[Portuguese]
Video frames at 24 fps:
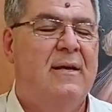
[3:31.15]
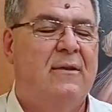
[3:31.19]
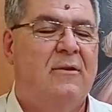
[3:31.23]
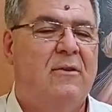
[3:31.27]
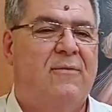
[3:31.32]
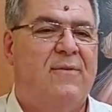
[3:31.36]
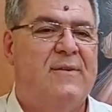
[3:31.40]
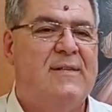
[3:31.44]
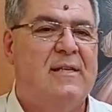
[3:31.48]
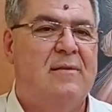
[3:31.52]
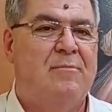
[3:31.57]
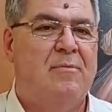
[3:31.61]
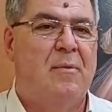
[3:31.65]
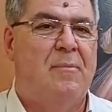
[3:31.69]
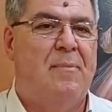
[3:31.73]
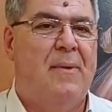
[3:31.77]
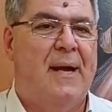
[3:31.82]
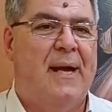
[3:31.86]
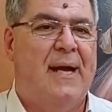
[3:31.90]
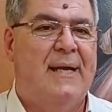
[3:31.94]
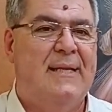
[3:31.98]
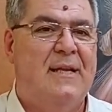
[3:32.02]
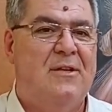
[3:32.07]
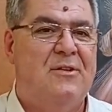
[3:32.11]
Estou fazendo
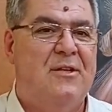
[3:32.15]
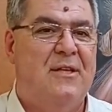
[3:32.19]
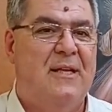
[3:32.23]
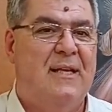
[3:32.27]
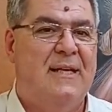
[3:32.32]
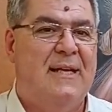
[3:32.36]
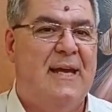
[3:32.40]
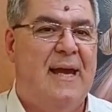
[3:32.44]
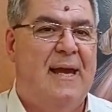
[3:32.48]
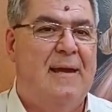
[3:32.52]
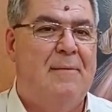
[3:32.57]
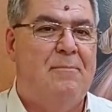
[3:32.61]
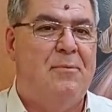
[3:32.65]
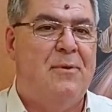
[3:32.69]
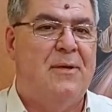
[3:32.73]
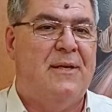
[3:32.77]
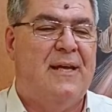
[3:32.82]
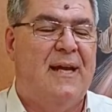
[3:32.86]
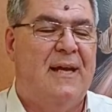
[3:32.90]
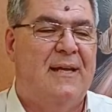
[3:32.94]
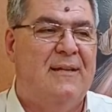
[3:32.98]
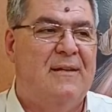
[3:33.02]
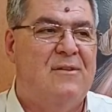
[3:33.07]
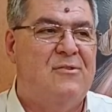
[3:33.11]
propaganda de ninguém
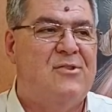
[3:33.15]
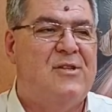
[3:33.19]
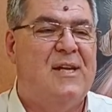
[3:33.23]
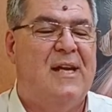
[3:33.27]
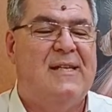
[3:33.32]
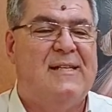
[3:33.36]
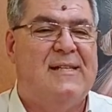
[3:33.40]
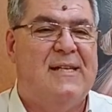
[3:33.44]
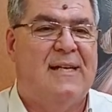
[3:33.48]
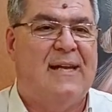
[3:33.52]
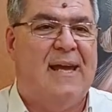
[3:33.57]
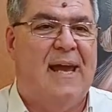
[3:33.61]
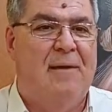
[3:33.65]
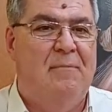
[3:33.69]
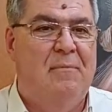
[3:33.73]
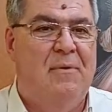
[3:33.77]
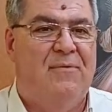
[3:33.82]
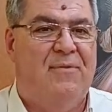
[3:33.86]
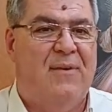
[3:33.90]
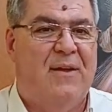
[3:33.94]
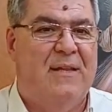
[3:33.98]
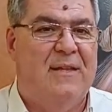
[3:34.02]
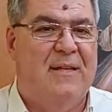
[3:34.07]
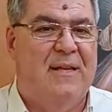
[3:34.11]
porque não sei se quem
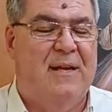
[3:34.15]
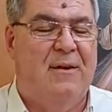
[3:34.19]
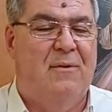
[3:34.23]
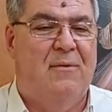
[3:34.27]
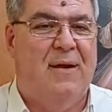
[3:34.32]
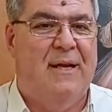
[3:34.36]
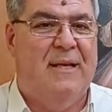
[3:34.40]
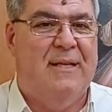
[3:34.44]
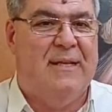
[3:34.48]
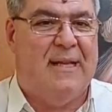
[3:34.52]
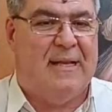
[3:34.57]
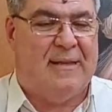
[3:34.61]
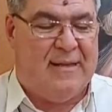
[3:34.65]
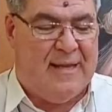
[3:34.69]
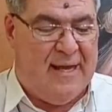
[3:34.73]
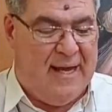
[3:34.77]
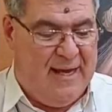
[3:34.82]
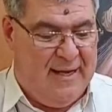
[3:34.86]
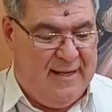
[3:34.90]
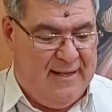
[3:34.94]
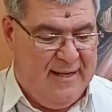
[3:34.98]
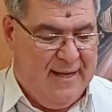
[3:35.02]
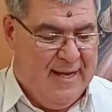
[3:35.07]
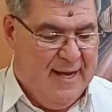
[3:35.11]
me vendeu ainda
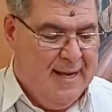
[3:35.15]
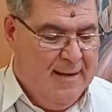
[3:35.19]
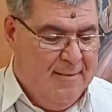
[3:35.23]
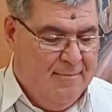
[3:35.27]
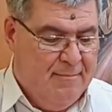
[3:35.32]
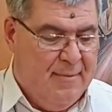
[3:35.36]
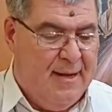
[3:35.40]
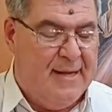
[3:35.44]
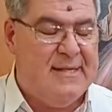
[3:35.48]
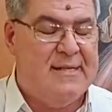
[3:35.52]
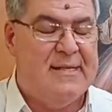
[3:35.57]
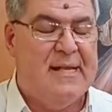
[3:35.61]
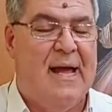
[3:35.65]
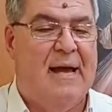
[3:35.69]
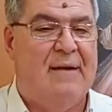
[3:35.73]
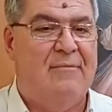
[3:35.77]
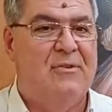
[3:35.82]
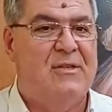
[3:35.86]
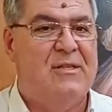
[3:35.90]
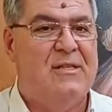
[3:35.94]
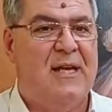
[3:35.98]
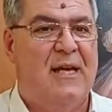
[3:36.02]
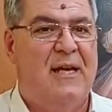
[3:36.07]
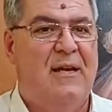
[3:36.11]
tem, mas lá
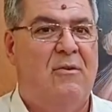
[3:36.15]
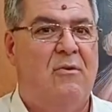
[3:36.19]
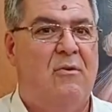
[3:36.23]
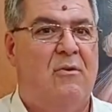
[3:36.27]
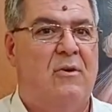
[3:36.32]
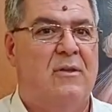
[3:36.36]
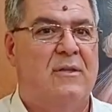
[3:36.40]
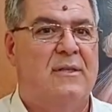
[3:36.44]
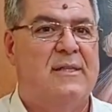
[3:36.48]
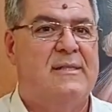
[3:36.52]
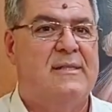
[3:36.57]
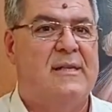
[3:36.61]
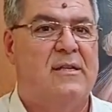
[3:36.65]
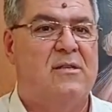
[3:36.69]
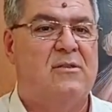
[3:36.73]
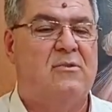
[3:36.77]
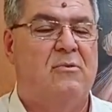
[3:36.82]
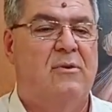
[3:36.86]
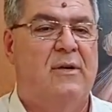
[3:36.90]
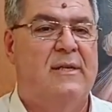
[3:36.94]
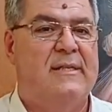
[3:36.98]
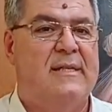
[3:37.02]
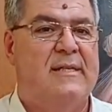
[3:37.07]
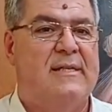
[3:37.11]
você encontra essas
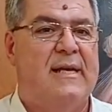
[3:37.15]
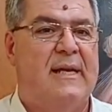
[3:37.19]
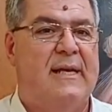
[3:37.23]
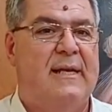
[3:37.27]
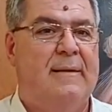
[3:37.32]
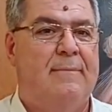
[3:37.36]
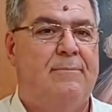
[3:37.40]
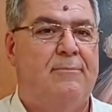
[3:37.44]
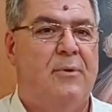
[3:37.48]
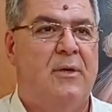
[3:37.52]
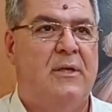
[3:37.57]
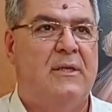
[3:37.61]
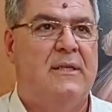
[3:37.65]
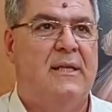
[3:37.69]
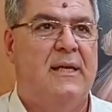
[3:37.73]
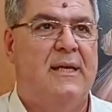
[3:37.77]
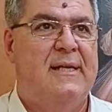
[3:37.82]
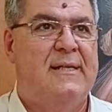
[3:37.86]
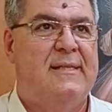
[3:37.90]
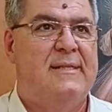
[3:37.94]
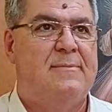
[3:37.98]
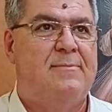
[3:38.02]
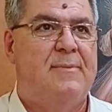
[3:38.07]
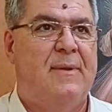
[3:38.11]
coisas aí
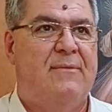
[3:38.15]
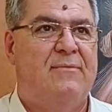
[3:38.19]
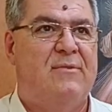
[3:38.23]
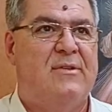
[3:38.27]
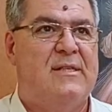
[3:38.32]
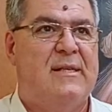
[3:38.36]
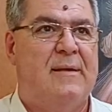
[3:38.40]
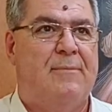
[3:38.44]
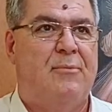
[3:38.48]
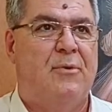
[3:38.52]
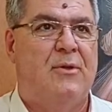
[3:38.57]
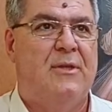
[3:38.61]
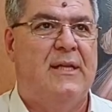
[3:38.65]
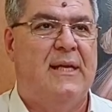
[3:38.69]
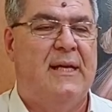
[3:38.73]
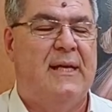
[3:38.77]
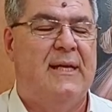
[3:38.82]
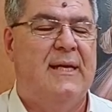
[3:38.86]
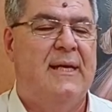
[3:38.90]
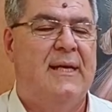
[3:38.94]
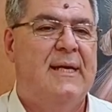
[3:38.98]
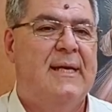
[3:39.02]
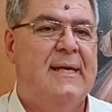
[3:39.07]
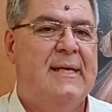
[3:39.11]
importantes para você
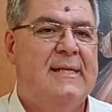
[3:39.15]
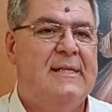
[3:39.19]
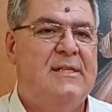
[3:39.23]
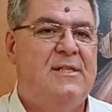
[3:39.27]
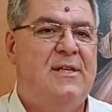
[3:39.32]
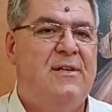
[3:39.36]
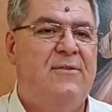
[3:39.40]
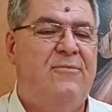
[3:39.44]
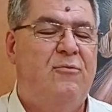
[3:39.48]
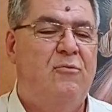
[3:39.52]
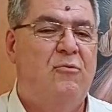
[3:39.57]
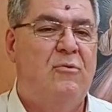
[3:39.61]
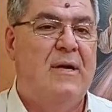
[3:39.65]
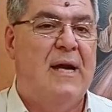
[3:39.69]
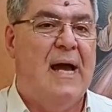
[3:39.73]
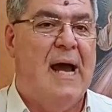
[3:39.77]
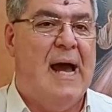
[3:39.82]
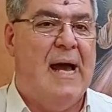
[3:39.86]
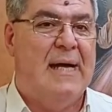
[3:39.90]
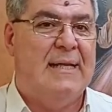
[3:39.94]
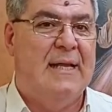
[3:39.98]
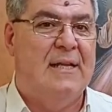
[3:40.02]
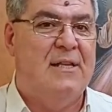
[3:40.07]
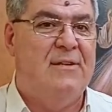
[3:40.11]
poder
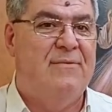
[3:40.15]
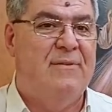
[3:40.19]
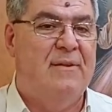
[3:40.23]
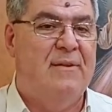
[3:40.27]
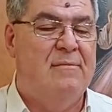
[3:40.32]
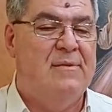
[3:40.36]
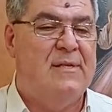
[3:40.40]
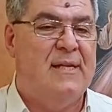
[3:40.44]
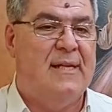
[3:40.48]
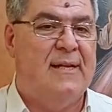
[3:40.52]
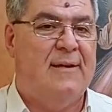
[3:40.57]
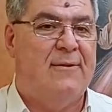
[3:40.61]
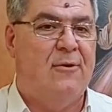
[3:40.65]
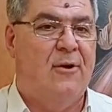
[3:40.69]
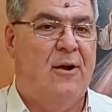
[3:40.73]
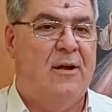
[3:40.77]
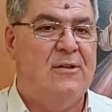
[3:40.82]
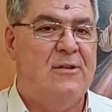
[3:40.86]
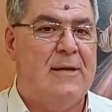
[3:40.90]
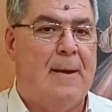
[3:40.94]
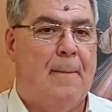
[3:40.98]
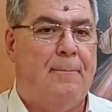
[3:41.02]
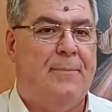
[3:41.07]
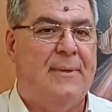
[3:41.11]
divulgar a Divina
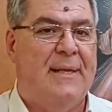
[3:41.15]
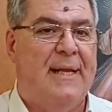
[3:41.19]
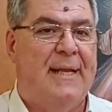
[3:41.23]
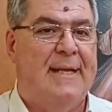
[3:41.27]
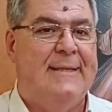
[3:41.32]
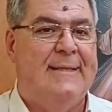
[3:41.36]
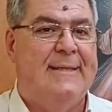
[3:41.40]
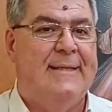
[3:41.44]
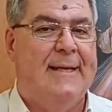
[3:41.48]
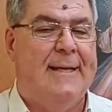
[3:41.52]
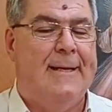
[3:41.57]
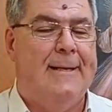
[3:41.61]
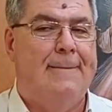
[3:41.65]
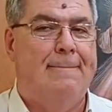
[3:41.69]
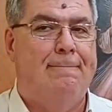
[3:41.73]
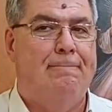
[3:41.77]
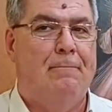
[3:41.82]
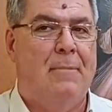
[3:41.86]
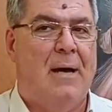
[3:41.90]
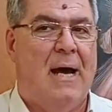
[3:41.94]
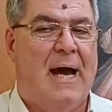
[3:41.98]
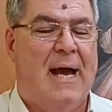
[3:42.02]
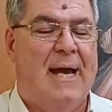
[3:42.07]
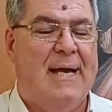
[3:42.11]
Misericórdia e aprender
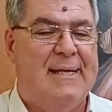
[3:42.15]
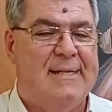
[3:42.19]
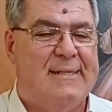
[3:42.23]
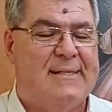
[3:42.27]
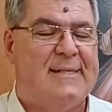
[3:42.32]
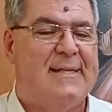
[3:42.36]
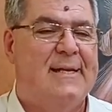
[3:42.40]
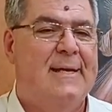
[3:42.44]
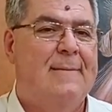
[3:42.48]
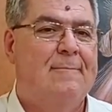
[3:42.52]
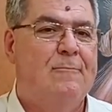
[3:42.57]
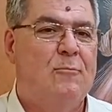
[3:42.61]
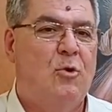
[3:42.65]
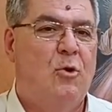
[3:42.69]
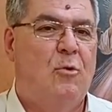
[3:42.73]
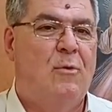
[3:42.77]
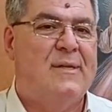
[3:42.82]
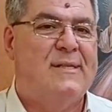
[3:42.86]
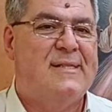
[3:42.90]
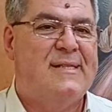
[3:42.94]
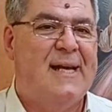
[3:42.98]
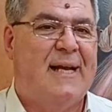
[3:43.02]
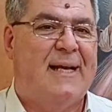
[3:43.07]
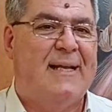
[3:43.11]
mais
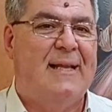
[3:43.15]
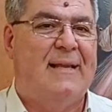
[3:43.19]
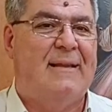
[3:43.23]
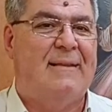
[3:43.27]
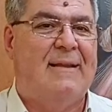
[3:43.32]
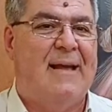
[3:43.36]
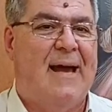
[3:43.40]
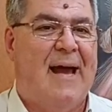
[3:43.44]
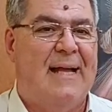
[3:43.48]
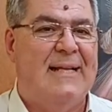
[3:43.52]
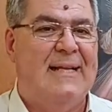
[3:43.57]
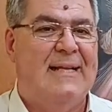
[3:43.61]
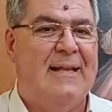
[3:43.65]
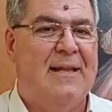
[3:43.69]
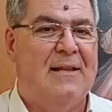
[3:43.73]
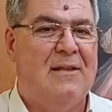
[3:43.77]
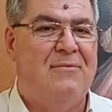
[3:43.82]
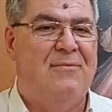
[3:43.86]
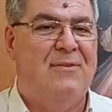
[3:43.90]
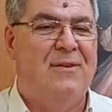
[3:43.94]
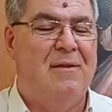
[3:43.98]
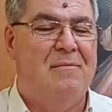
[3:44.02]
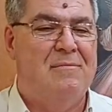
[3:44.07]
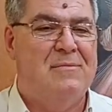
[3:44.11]
uma secretária da
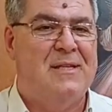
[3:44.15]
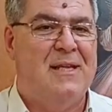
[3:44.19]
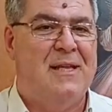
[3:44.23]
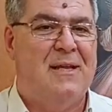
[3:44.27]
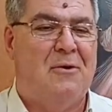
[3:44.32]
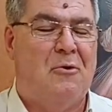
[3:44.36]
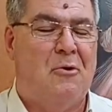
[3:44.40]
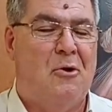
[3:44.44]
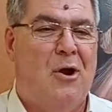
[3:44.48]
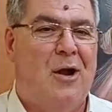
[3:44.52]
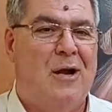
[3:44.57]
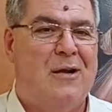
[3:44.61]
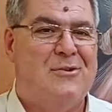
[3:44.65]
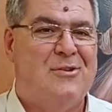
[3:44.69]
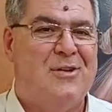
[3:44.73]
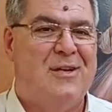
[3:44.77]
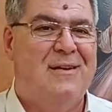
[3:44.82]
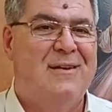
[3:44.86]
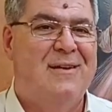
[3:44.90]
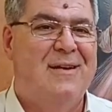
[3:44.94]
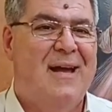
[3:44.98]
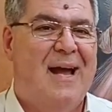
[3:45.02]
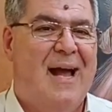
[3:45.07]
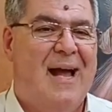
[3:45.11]
Divina
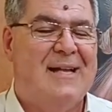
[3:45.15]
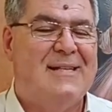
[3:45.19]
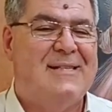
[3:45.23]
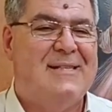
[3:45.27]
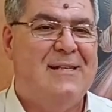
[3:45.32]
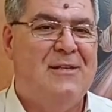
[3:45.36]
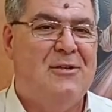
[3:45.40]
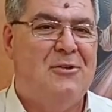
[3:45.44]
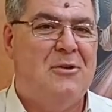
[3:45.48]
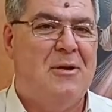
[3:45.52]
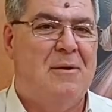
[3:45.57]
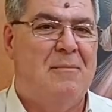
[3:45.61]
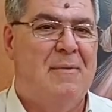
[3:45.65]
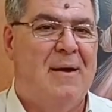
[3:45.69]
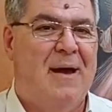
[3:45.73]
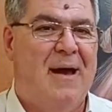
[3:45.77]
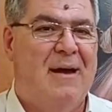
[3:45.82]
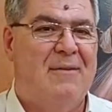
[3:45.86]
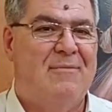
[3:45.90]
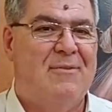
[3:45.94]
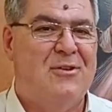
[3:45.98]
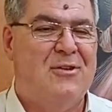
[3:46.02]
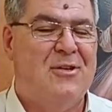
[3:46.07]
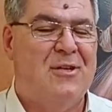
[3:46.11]
Misericórdia, assim
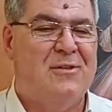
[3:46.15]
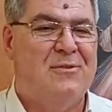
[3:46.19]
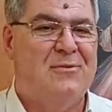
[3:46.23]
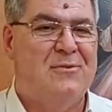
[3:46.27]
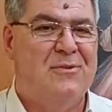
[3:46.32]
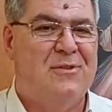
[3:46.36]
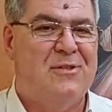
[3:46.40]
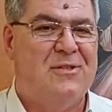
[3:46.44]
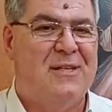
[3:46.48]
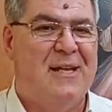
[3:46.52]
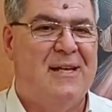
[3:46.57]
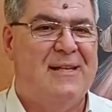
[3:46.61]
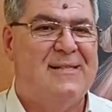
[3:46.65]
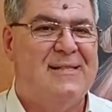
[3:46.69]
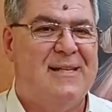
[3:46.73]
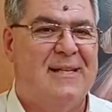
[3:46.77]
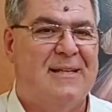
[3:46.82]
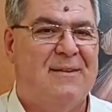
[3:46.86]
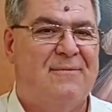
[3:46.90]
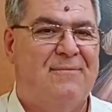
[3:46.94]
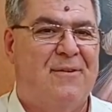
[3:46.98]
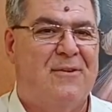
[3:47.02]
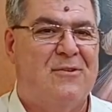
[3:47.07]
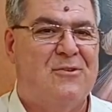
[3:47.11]
chamava Jesus, né?
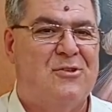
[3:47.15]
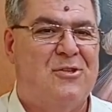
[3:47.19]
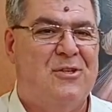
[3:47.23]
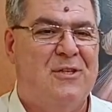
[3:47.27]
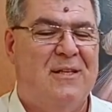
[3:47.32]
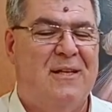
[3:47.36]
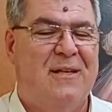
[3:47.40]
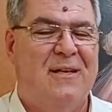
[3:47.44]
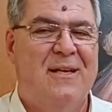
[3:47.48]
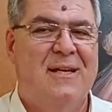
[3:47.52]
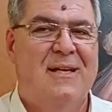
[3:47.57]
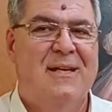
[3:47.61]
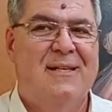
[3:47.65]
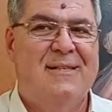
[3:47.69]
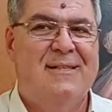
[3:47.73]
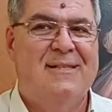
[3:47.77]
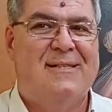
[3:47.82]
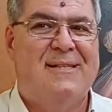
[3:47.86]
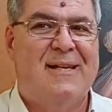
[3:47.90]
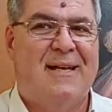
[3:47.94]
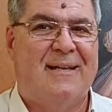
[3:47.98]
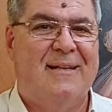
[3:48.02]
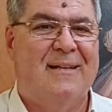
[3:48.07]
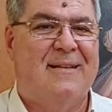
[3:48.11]
Santa Faustina,
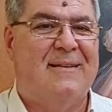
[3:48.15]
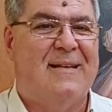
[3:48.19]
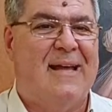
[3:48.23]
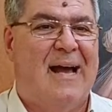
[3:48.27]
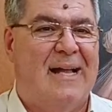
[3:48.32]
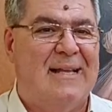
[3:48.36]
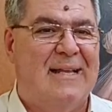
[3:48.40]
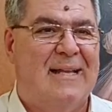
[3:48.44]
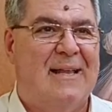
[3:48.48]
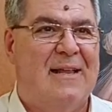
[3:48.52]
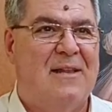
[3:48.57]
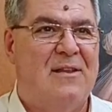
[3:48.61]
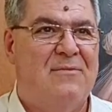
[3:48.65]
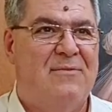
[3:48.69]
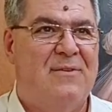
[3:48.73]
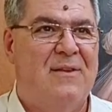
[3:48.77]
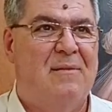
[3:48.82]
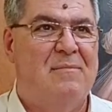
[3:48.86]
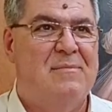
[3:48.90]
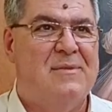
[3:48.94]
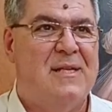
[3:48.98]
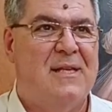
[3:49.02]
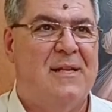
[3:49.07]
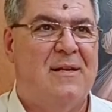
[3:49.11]
secretária da
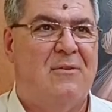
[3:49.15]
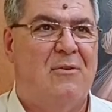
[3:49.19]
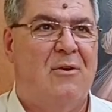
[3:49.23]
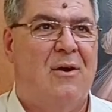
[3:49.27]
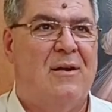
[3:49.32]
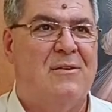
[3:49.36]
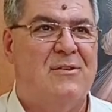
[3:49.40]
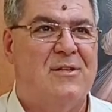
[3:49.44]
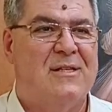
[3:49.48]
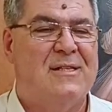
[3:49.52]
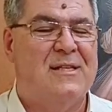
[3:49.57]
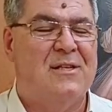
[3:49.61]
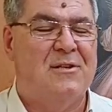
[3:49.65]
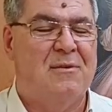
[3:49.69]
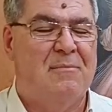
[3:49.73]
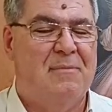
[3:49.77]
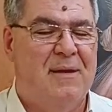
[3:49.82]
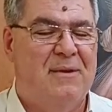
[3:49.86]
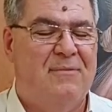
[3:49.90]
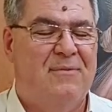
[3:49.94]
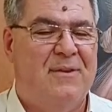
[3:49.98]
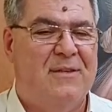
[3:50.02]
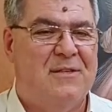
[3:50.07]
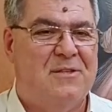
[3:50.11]
Divina Misericórdia. Seja
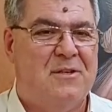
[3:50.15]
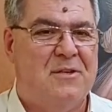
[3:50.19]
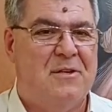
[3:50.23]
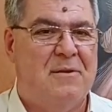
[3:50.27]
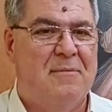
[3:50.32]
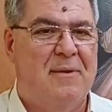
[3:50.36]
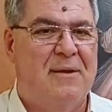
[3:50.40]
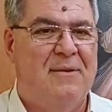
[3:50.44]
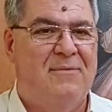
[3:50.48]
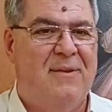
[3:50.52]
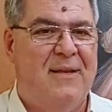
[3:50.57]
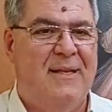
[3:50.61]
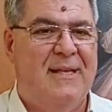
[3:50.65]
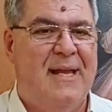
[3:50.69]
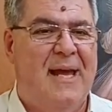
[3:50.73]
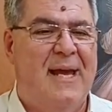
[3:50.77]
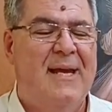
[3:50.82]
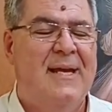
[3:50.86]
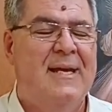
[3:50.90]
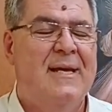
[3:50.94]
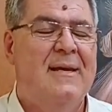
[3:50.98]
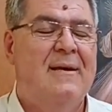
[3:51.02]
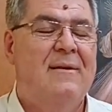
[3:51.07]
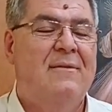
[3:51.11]
bem-vindo, seja
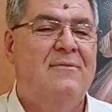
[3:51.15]
bem-vinda.